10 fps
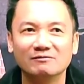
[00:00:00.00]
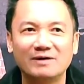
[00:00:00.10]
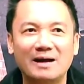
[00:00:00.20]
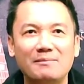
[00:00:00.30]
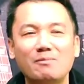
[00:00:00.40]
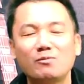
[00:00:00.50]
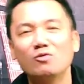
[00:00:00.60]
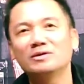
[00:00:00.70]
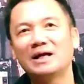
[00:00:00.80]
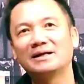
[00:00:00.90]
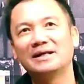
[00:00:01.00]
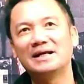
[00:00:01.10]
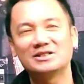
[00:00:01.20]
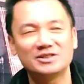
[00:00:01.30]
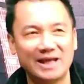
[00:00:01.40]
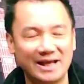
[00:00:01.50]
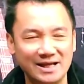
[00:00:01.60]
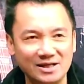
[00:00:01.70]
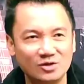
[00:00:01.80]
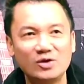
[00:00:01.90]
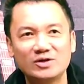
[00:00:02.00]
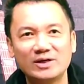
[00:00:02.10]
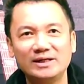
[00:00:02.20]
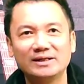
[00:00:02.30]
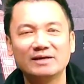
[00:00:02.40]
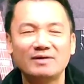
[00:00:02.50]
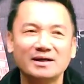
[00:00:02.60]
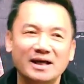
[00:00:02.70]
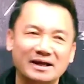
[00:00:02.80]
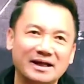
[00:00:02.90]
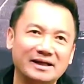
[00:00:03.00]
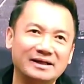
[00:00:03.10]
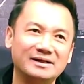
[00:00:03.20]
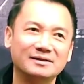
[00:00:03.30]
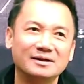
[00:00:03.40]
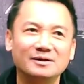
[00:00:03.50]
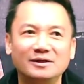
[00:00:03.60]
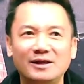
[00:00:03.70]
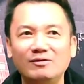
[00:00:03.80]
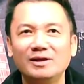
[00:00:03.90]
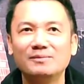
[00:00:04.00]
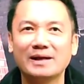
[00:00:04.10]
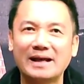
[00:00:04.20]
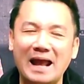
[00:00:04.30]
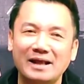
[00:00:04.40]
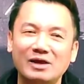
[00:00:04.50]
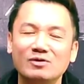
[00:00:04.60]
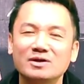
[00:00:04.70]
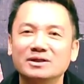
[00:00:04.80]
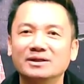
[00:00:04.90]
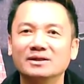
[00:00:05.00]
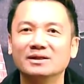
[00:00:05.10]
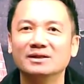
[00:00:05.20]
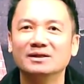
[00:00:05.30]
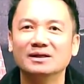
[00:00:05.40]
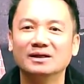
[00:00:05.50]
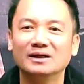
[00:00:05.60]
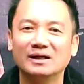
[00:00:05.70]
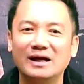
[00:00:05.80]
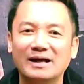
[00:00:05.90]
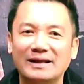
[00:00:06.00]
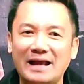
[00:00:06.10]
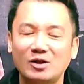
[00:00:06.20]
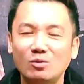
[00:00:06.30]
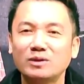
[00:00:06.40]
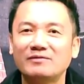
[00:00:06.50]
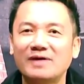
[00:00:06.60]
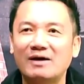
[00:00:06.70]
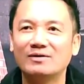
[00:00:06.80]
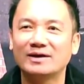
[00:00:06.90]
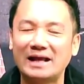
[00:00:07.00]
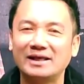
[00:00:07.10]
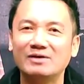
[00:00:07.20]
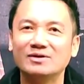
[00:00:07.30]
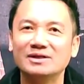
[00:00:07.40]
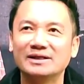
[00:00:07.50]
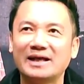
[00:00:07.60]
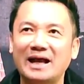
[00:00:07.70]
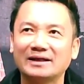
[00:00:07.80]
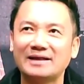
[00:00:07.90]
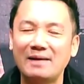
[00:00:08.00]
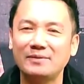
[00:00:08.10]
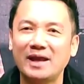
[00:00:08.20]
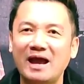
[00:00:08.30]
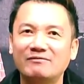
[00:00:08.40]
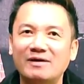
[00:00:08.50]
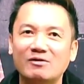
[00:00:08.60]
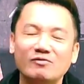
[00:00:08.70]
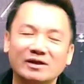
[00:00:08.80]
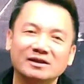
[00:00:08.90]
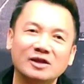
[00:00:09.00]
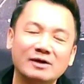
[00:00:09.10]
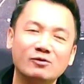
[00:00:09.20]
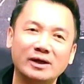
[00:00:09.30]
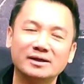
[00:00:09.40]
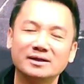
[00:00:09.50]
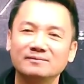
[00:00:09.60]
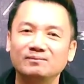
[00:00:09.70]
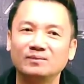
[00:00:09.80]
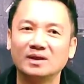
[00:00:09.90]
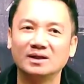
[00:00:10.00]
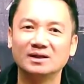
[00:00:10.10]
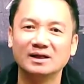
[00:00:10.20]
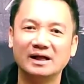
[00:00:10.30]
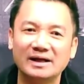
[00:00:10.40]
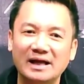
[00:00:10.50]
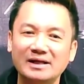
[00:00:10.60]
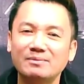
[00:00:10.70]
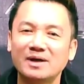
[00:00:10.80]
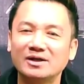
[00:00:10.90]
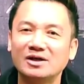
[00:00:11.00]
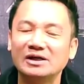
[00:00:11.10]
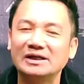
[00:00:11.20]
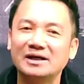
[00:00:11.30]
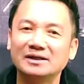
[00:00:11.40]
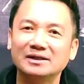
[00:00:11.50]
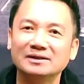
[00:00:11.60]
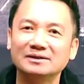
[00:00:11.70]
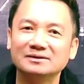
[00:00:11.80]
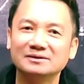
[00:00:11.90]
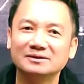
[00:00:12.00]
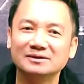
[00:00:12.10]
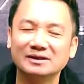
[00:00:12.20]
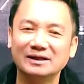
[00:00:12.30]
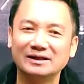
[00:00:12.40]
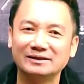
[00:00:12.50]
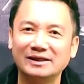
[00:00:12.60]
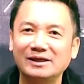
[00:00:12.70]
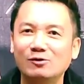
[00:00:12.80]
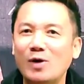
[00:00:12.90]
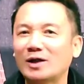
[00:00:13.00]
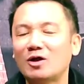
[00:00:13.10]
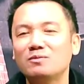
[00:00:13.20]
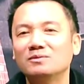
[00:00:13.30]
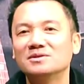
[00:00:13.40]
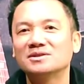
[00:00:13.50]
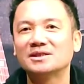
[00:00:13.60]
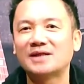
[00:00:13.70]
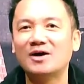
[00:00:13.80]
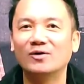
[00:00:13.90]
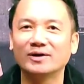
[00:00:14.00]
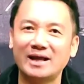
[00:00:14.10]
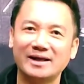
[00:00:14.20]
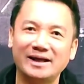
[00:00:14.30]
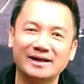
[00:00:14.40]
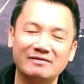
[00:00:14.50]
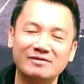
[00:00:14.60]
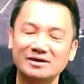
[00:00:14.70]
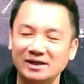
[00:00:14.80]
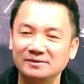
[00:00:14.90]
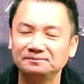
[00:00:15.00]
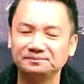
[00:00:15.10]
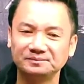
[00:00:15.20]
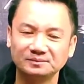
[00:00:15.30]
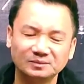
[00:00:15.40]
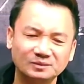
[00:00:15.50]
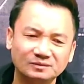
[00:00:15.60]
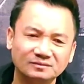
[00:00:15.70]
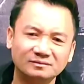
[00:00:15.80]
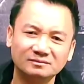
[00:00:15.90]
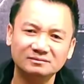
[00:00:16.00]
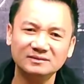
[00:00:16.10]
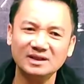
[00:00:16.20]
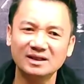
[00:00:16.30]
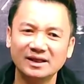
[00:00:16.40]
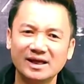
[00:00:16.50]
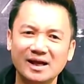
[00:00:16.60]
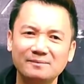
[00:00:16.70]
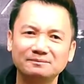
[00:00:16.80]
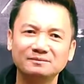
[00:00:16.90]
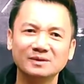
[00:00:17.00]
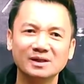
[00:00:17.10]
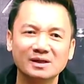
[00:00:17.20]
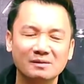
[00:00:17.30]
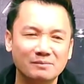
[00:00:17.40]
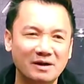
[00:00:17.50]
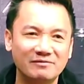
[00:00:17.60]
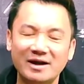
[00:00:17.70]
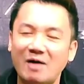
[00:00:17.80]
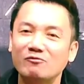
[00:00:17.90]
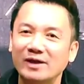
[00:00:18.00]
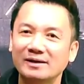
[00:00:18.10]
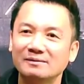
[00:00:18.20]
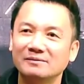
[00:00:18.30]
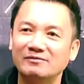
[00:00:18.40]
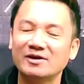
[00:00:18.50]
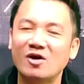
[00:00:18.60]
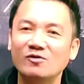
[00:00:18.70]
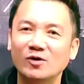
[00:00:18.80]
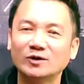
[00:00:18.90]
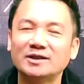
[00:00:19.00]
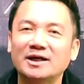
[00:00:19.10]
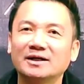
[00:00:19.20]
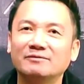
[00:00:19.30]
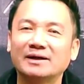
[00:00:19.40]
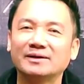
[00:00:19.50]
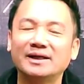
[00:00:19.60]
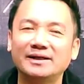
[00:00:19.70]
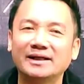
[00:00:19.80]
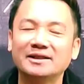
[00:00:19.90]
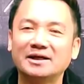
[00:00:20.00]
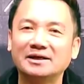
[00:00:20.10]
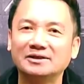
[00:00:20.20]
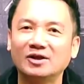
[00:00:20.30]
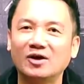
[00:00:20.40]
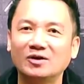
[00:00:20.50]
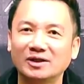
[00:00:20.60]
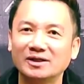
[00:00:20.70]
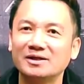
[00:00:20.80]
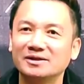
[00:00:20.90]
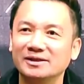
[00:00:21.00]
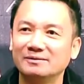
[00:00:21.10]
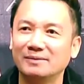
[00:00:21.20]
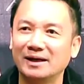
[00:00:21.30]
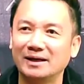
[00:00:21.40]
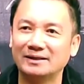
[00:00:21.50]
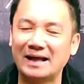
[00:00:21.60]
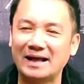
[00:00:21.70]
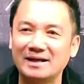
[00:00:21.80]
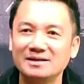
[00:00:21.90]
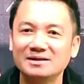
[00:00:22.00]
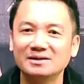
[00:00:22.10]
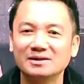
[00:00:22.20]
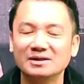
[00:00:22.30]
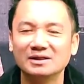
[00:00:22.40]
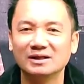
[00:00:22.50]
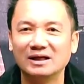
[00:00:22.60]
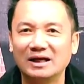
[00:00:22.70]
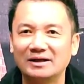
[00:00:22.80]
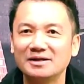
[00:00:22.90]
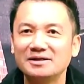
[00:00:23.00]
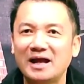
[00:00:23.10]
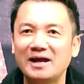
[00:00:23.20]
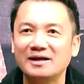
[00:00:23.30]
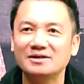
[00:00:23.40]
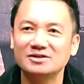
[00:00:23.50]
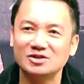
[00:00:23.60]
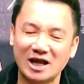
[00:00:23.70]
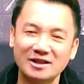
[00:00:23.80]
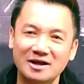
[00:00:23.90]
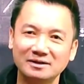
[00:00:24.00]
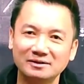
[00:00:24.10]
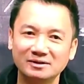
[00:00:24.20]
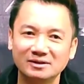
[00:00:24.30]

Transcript: và mong muốn rằng là sẽ duy trì cái vấn đề này nếu như mà càng nhiều người à, càng nhúng tay vào càng nhiều người càng tham gia vào việc thiện nguyện để giúp đỡ cho người dân à, thì quá tốt xã hội càng ngày càng phát triển thì à, mình phải động viên mình phải cổ vũ tinh thần và khích lệ tinh thần cho những người mà đã à, đứng ra xả thân